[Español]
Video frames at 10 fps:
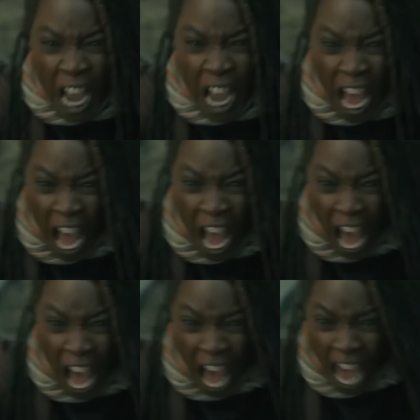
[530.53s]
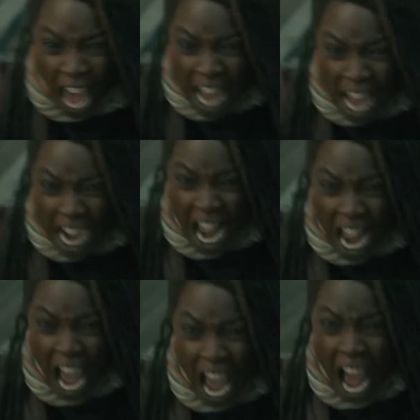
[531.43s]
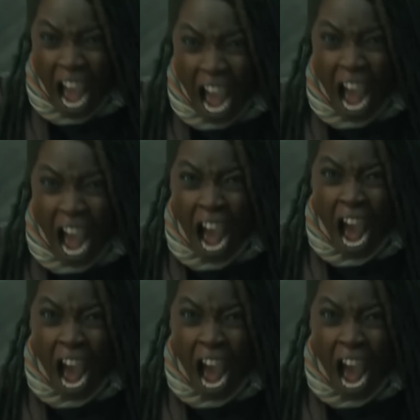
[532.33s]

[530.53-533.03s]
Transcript: En otra escena tenemos a Michonne gritando y aquí va con dos